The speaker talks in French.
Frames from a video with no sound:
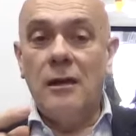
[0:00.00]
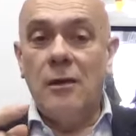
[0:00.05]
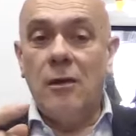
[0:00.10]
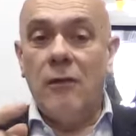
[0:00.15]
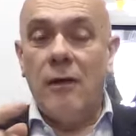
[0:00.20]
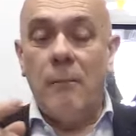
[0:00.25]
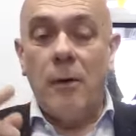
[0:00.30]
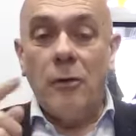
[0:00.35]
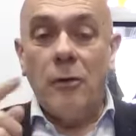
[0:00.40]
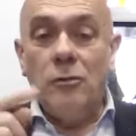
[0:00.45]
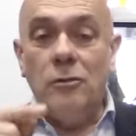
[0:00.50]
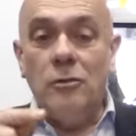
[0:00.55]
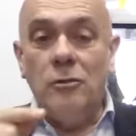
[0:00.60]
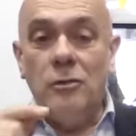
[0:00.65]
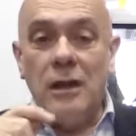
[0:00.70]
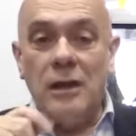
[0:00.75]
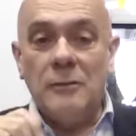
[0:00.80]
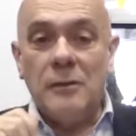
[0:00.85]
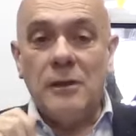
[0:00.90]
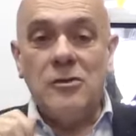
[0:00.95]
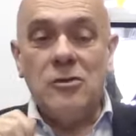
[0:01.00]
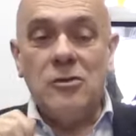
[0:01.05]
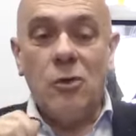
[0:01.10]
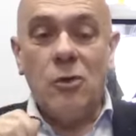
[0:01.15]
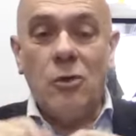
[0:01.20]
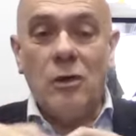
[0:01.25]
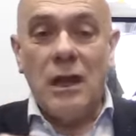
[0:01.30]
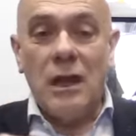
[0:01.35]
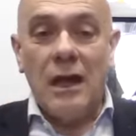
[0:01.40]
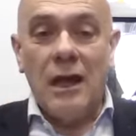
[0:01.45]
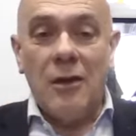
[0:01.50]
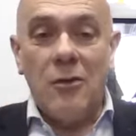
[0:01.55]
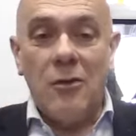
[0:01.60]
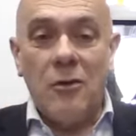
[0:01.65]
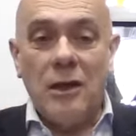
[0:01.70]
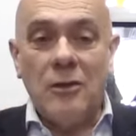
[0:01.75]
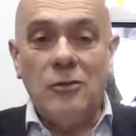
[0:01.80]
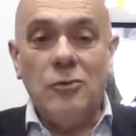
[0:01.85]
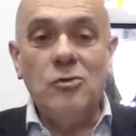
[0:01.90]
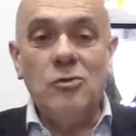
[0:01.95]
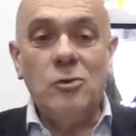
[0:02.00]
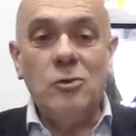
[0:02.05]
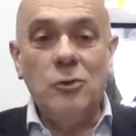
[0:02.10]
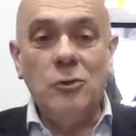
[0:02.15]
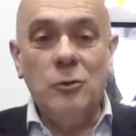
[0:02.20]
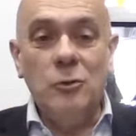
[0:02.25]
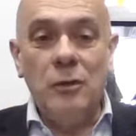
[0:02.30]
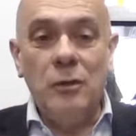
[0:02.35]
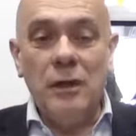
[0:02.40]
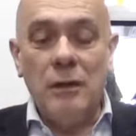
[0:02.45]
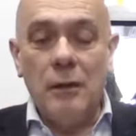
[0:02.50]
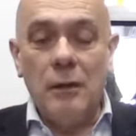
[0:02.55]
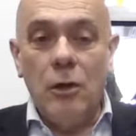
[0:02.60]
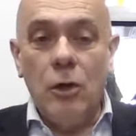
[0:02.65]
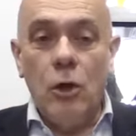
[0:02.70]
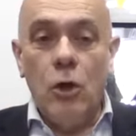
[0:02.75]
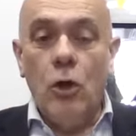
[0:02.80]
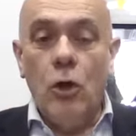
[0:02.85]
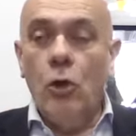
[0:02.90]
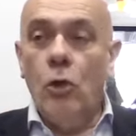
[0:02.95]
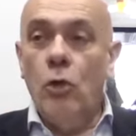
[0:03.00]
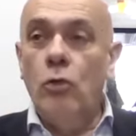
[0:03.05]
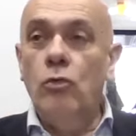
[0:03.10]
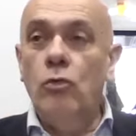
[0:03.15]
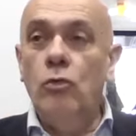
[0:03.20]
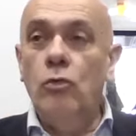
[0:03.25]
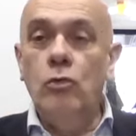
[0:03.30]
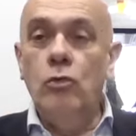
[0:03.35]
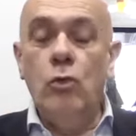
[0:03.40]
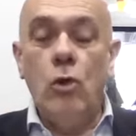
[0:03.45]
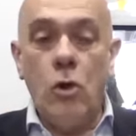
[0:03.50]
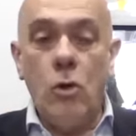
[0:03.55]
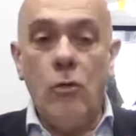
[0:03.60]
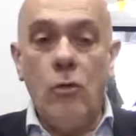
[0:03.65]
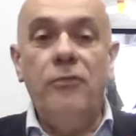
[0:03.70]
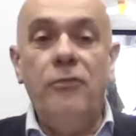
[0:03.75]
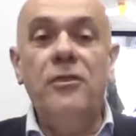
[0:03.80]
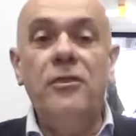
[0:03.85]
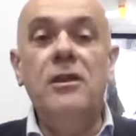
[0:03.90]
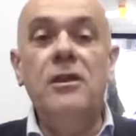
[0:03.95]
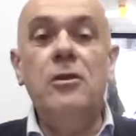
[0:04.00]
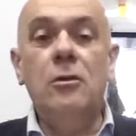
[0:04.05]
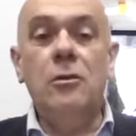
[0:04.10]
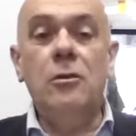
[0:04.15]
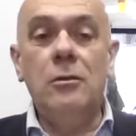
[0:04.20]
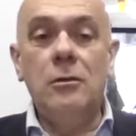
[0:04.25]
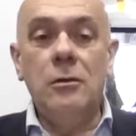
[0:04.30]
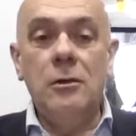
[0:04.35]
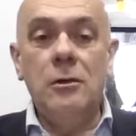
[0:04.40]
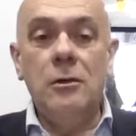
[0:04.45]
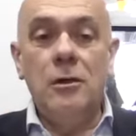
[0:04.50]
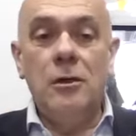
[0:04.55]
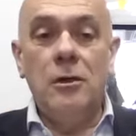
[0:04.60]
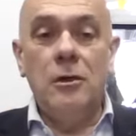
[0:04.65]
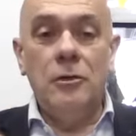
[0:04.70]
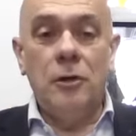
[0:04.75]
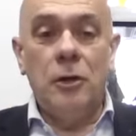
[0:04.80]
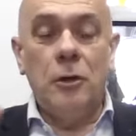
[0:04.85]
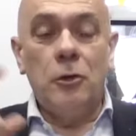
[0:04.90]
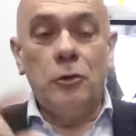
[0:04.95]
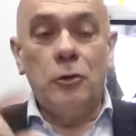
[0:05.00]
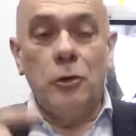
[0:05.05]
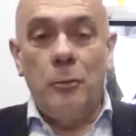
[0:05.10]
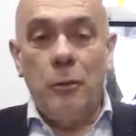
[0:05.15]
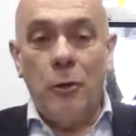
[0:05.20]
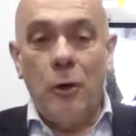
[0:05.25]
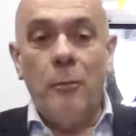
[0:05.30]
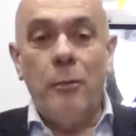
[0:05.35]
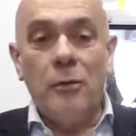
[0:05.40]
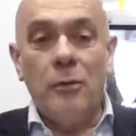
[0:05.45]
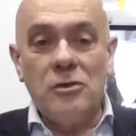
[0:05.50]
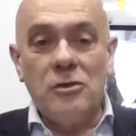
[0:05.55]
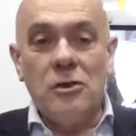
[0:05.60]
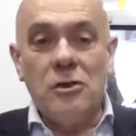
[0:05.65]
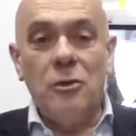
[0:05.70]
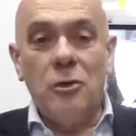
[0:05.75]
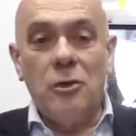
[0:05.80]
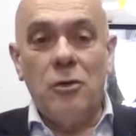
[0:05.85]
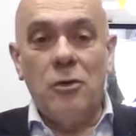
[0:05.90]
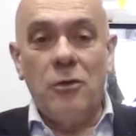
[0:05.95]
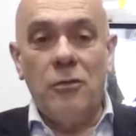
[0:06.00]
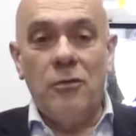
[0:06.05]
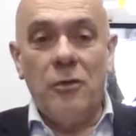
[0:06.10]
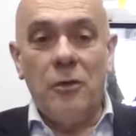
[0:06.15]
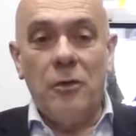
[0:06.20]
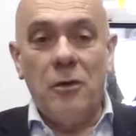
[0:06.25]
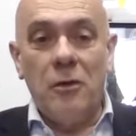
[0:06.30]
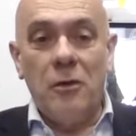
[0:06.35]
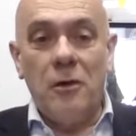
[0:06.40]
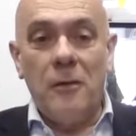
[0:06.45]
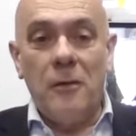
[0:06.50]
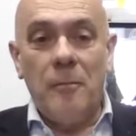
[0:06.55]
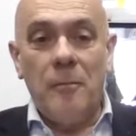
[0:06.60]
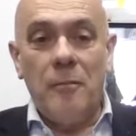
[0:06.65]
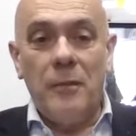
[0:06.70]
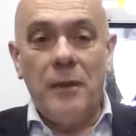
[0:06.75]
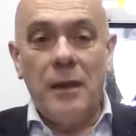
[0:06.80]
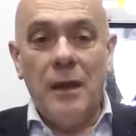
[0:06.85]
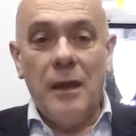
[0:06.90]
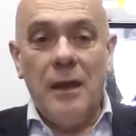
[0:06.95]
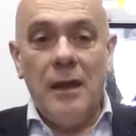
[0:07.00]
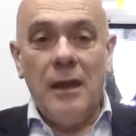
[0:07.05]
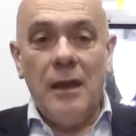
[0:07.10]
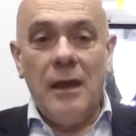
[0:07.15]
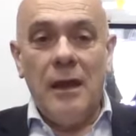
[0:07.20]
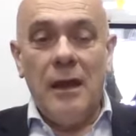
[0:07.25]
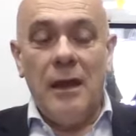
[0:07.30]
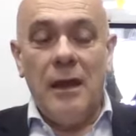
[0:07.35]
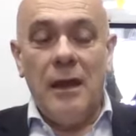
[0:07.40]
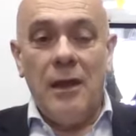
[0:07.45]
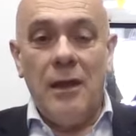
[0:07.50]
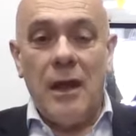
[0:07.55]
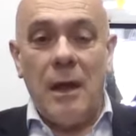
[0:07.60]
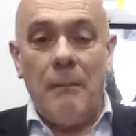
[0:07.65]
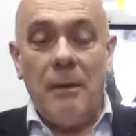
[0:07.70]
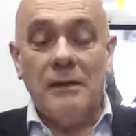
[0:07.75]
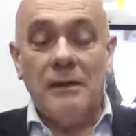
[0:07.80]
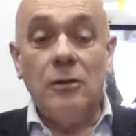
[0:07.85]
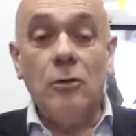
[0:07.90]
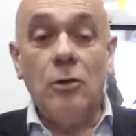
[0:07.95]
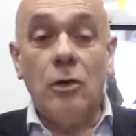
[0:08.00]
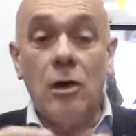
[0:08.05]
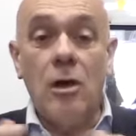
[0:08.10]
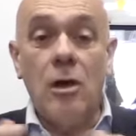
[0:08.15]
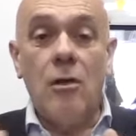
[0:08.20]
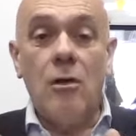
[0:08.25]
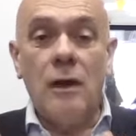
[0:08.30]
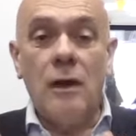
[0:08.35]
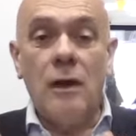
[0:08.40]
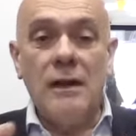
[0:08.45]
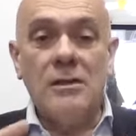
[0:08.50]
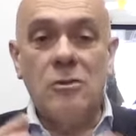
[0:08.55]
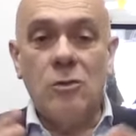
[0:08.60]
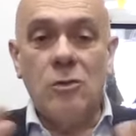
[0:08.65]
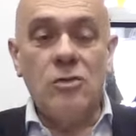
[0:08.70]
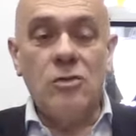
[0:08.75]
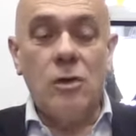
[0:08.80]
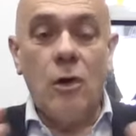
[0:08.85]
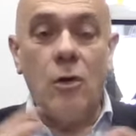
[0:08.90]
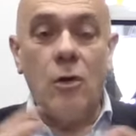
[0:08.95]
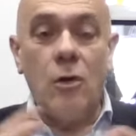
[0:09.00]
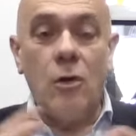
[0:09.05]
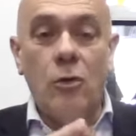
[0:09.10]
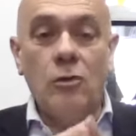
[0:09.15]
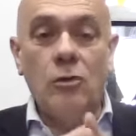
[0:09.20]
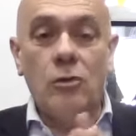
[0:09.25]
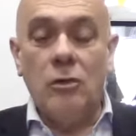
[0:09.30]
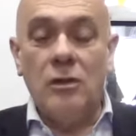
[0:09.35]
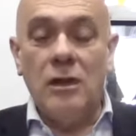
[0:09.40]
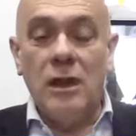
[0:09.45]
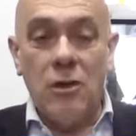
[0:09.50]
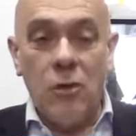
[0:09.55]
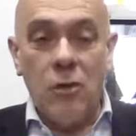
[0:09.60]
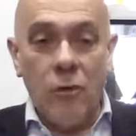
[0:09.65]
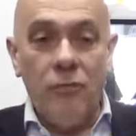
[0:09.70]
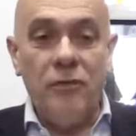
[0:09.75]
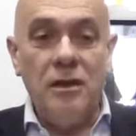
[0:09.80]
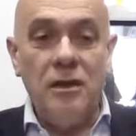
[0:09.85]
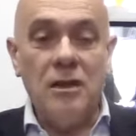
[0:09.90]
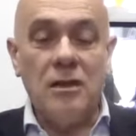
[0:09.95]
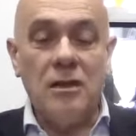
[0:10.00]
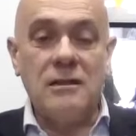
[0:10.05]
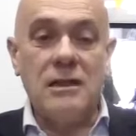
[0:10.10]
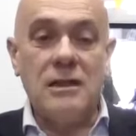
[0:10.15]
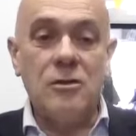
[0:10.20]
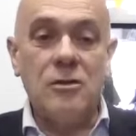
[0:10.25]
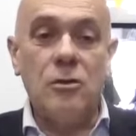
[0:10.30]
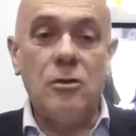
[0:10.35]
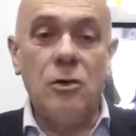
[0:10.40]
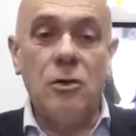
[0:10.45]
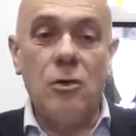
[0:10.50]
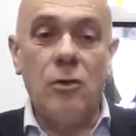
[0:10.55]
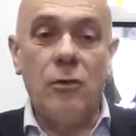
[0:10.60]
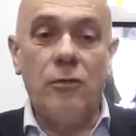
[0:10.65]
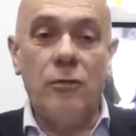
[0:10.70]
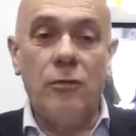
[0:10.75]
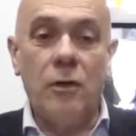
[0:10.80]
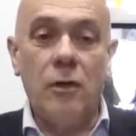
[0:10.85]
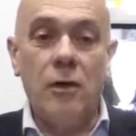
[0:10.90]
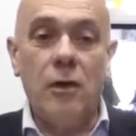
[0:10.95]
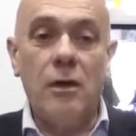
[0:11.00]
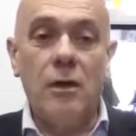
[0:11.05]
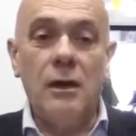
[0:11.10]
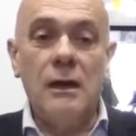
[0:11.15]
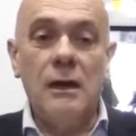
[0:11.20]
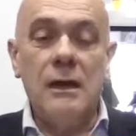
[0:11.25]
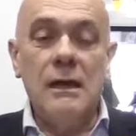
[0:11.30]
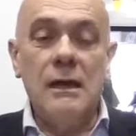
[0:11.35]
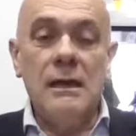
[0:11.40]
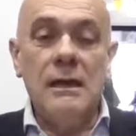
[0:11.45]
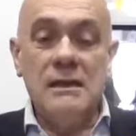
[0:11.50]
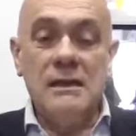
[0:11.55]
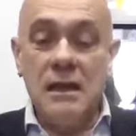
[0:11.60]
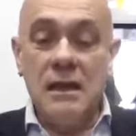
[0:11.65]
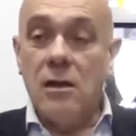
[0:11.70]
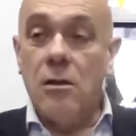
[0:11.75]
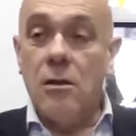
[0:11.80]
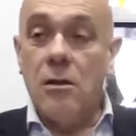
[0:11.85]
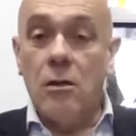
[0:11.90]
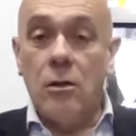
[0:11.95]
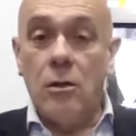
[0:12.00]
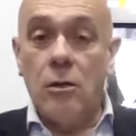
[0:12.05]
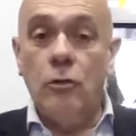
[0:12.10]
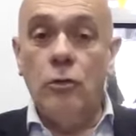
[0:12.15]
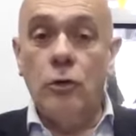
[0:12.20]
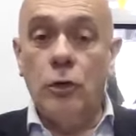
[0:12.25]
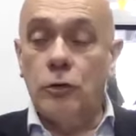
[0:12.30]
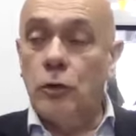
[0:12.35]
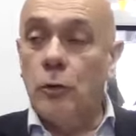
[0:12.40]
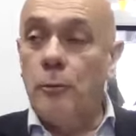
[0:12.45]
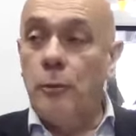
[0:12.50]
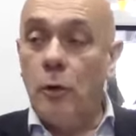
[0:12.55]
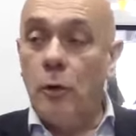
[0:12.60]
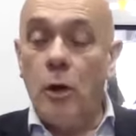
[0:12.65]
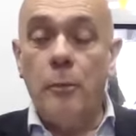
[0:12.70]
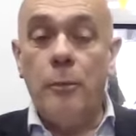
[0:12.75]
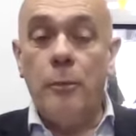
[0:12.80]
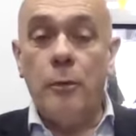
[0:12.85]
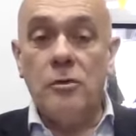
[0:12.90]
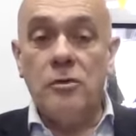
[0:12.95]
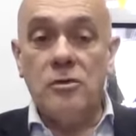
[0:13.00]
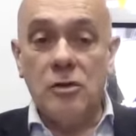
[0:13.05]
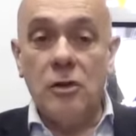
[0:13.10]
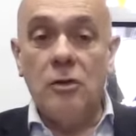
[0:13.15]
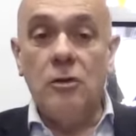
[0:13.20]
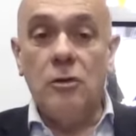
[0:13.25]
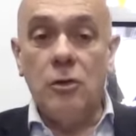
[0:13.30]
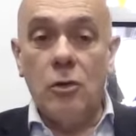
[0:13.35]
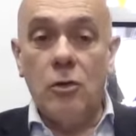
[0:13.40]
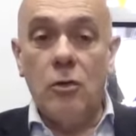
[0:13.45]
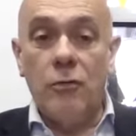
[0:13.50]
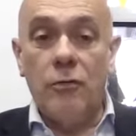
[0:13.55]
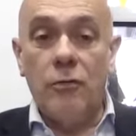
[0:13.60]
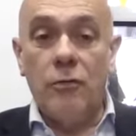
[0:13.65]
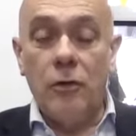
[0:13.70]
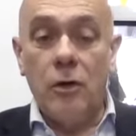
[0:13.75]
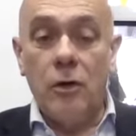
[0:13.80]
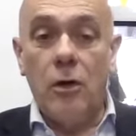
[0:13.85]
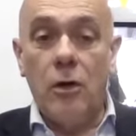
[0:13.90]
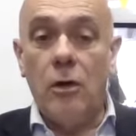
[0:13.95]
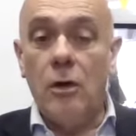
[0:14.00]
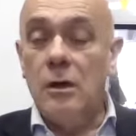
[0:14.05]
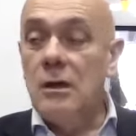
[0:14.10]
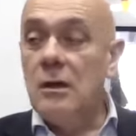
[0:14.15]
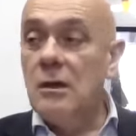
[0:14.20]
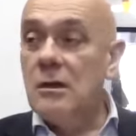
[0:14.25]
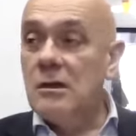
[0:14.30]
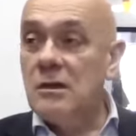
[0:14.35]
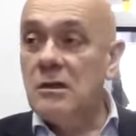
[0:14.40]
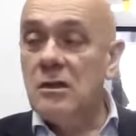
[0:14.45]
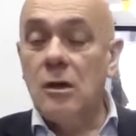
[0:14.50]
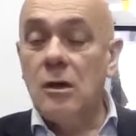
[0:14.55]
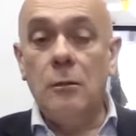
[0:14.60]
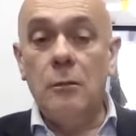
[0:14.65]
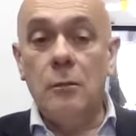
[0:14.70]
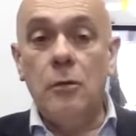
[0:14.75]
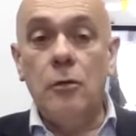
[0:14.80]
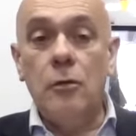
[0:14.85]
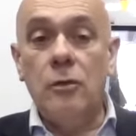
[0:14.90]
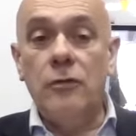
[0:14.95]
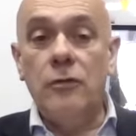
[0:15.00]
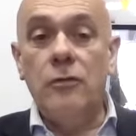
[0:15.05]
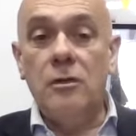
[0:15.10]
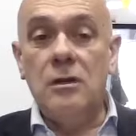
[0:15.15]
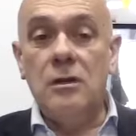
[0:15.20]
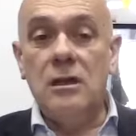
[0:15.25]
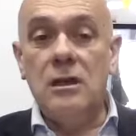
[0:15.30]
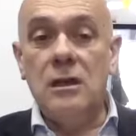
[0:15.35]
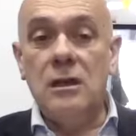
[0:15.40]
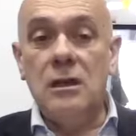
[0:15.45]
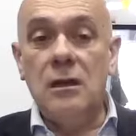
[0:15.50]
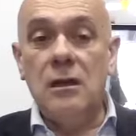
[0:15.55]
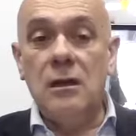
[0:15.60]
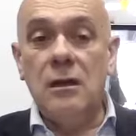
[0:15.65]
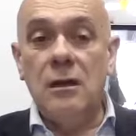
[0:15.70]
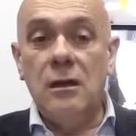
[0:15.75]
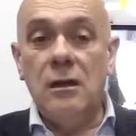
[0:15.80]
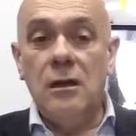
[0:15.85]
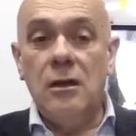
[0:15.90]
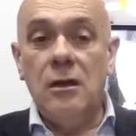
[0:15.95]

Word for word: on va prendre une, une expression qu'on a, qu'on a tous connue depuis que nous nous confinons dans notre propre zone de confort. Et à partir de quand est-ce qu'on se rend compte qu'on est confiné dans sa zone de confort C'est quand notre propre zone de confort semble devenir